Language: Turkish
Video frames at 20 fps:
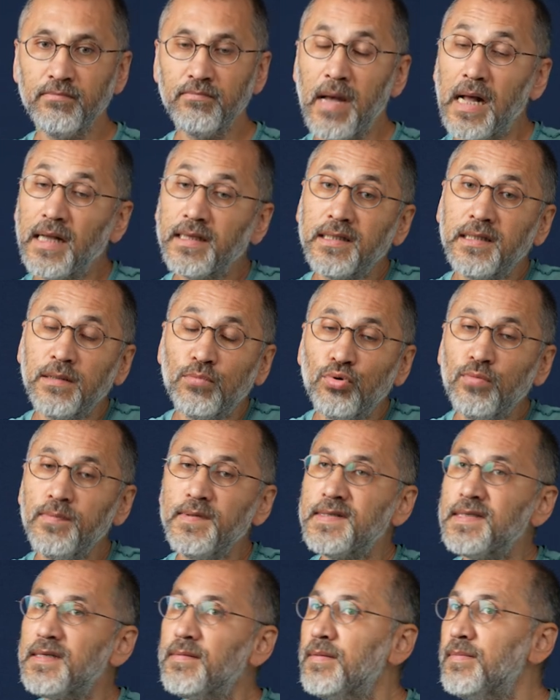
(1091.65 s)
Belki de bunun bir
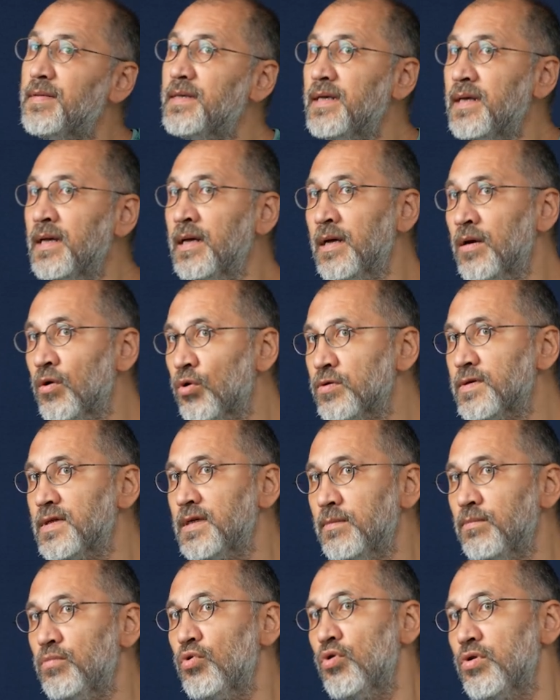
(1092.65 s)
sebebi o
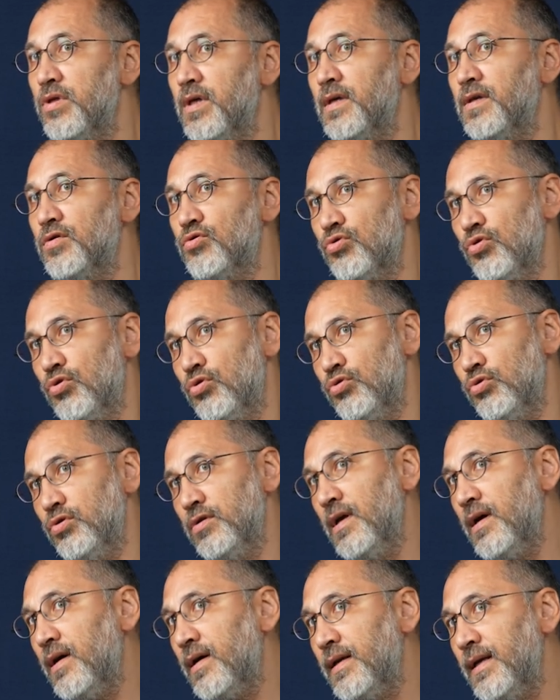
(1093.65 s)
senin bir önceki
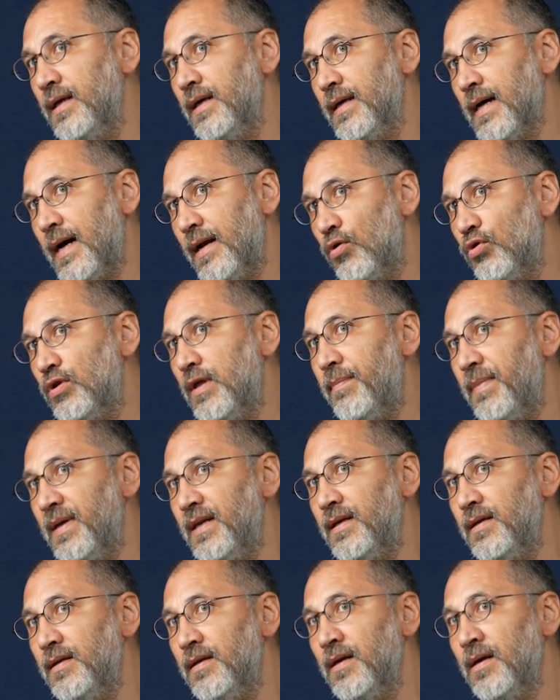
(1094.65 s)
sorunda hani yani
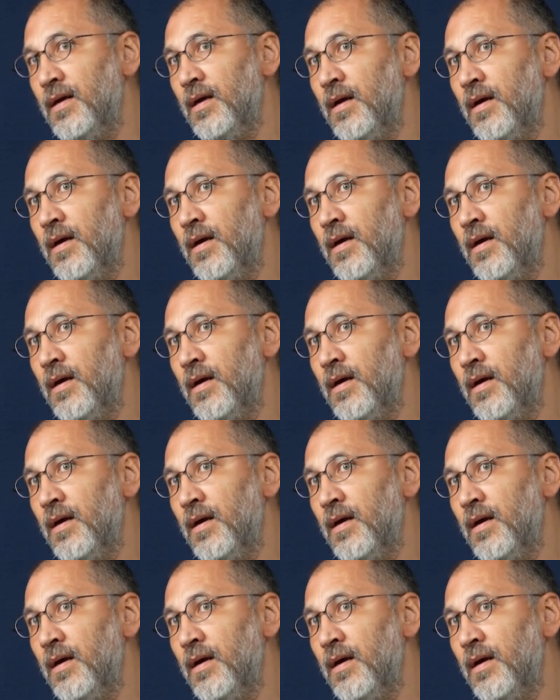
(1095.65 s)
ÖDP'nin